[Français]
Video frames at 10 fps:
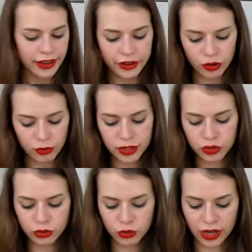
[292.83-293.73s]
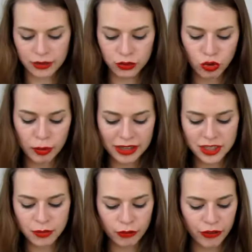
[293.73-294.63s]
et au milieu donc un autre
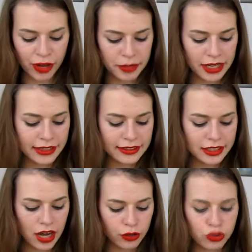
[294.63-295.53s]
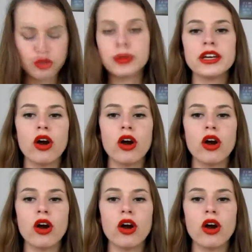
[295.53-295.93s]
compartiment fermé et c'est là que je mets...